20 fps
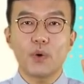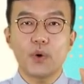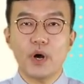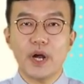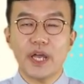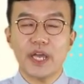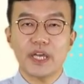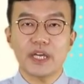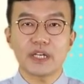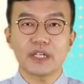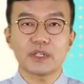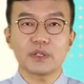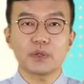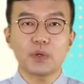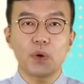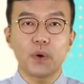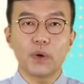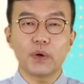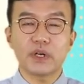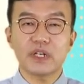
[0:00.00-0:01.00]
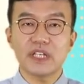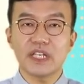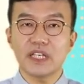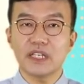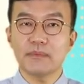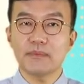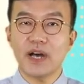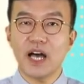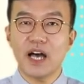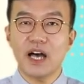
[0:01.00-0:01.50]
회
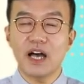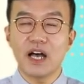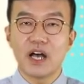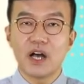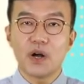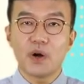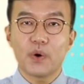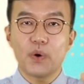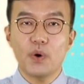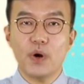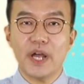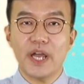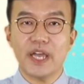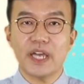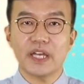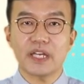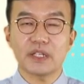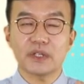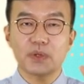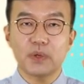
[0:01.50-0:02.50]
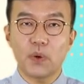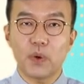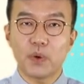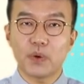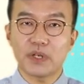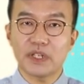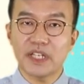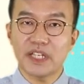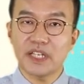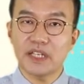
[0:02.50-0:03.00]
동의마, 회
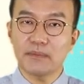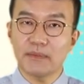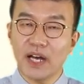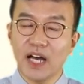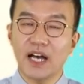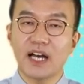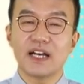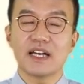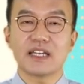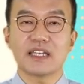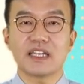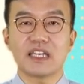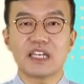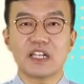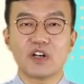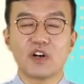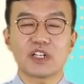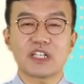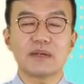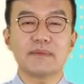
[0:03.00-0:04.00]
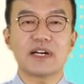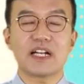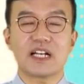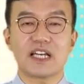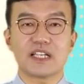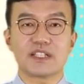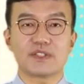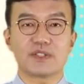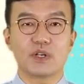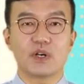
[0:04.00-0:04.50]
동의마 이렇게
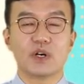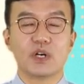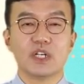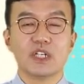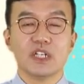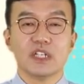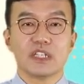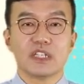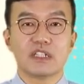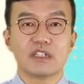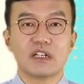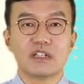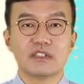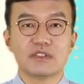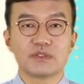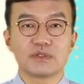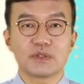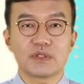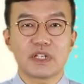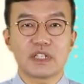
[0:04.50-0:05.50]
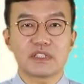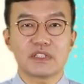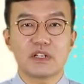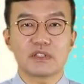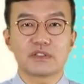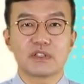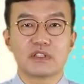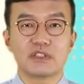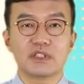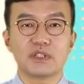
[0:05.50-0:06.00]
말하겠죠. 이걸
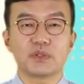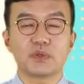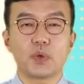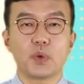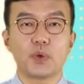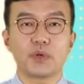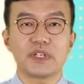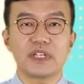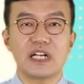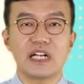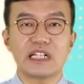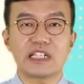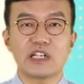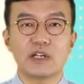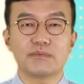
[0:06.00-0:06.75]
응용해서 저는 동의할